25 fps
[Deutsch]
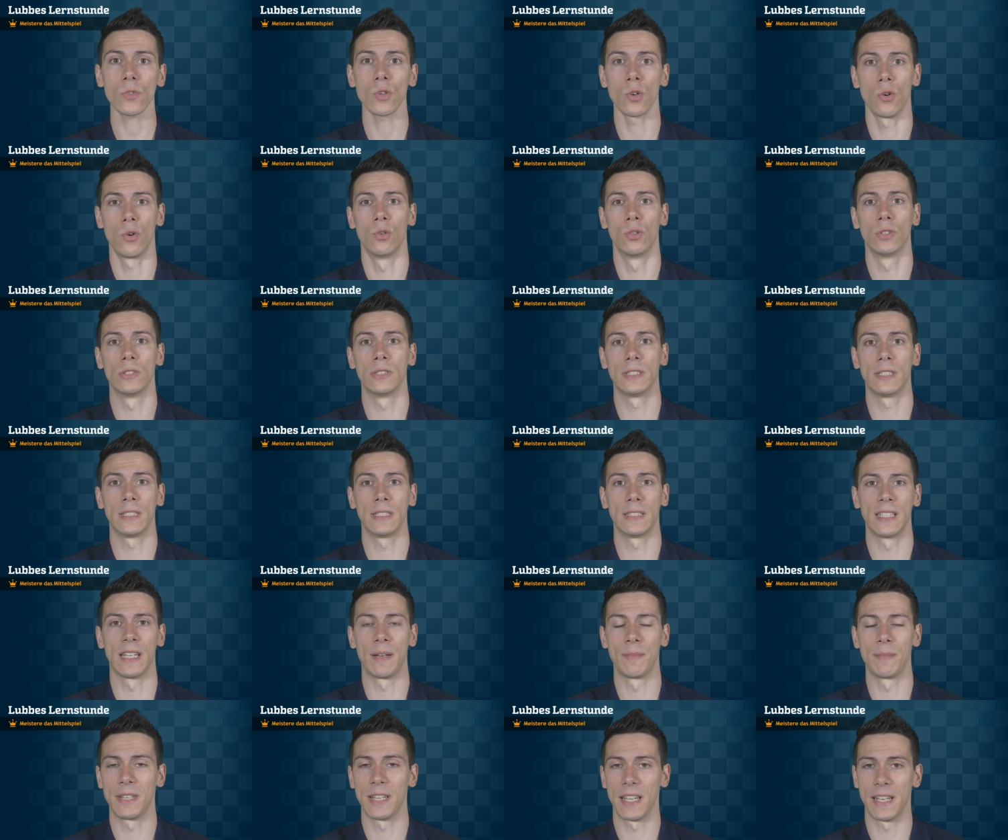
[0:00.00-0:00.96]
Und
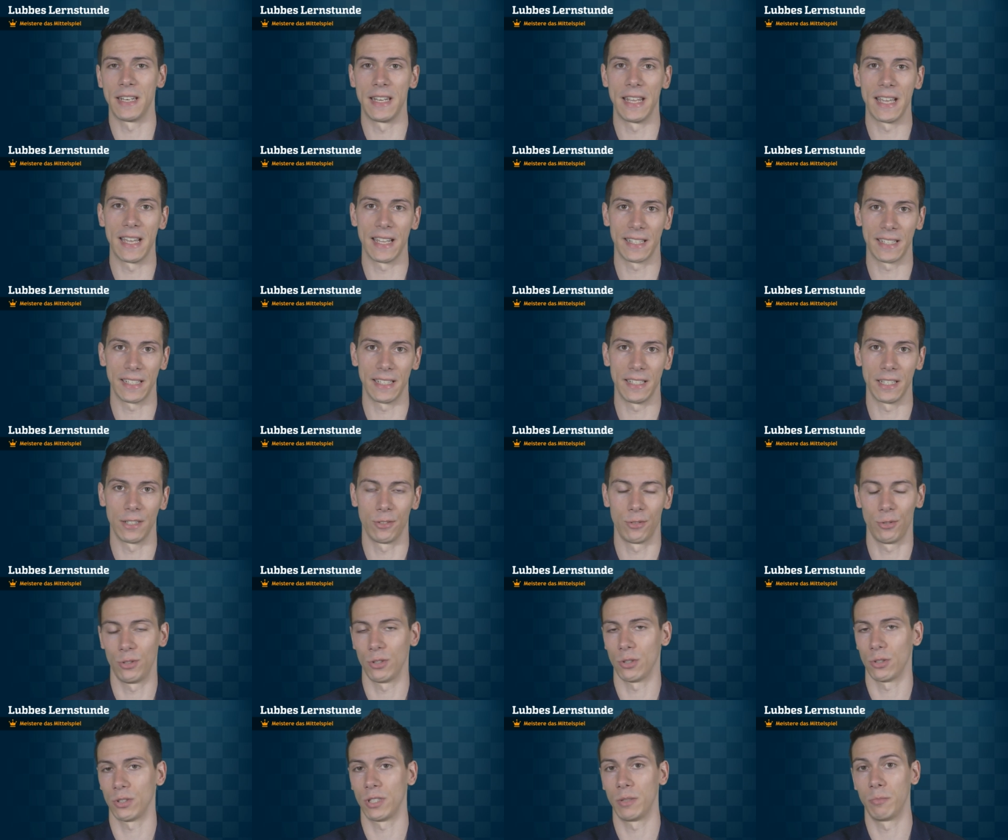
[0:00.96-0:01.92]
damit einhergeht
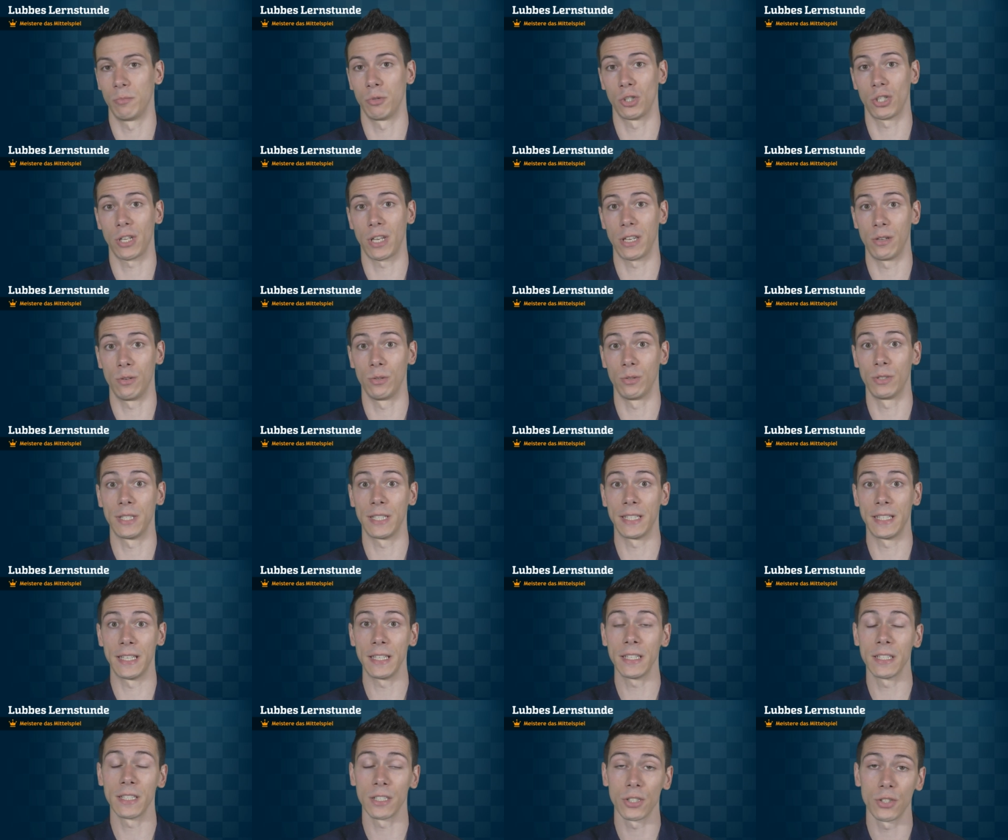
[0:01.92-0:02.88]
natürlich auch die Beschränkung der
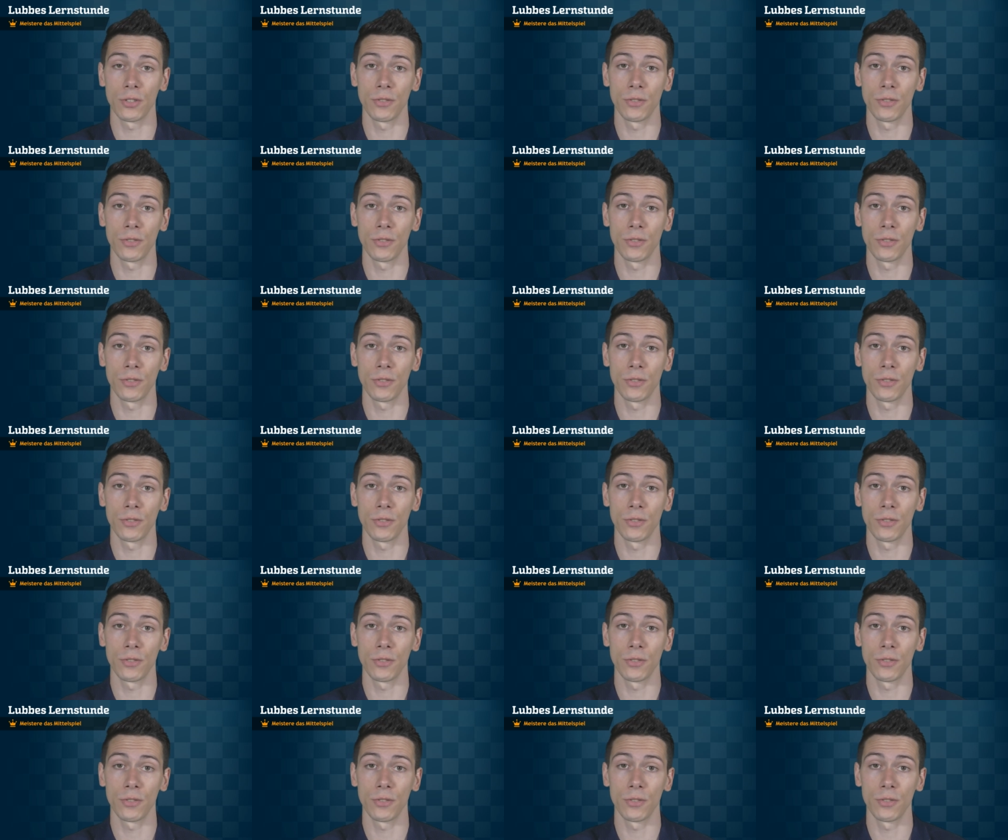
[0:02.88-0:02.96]
gegnerischen